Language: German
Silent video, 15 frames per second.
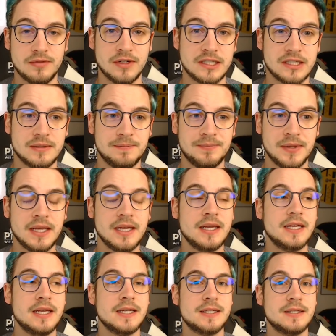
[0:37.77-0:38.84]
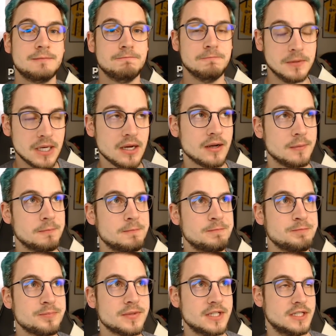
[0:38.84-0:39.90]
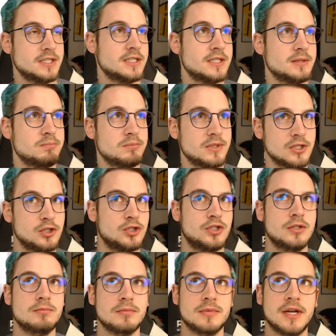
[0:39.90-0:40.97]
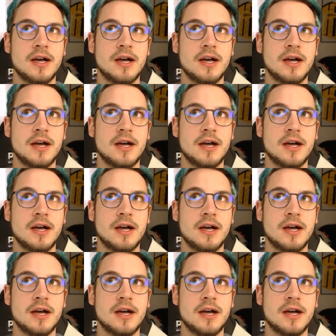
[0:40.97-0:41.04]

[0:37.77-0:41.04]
was. Ja, das, das stimmt.